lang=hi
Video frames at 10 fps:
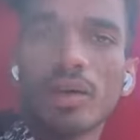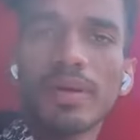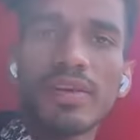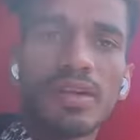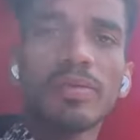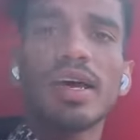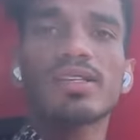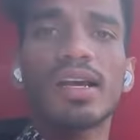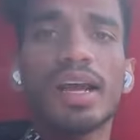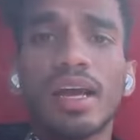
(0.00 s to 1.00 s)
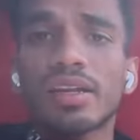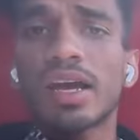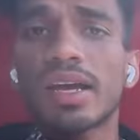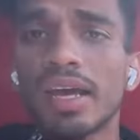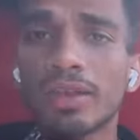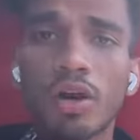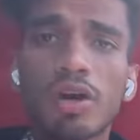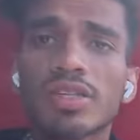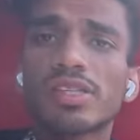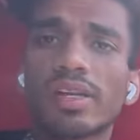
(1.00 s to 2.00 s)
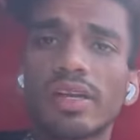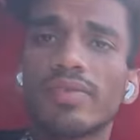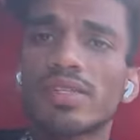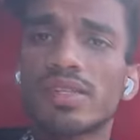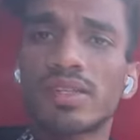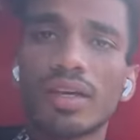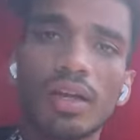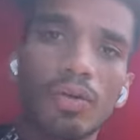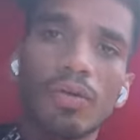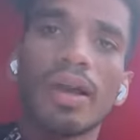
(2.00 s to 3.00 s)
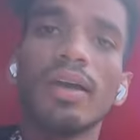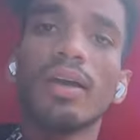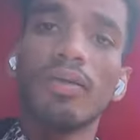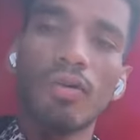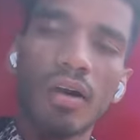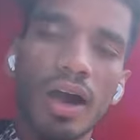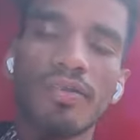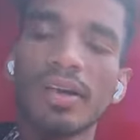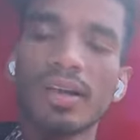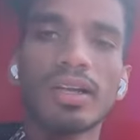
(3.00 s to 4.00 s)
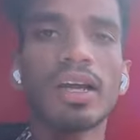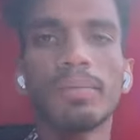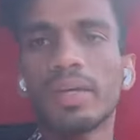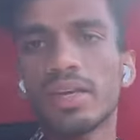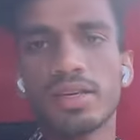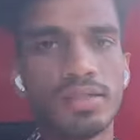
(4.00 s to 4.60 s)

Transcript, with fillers: तौर पर डेवलप किया जा रहा है ताकि इंदौर जंक्शन रेलवे स्टेशन का लोड है वो काफ़ी हद तक कम किया जा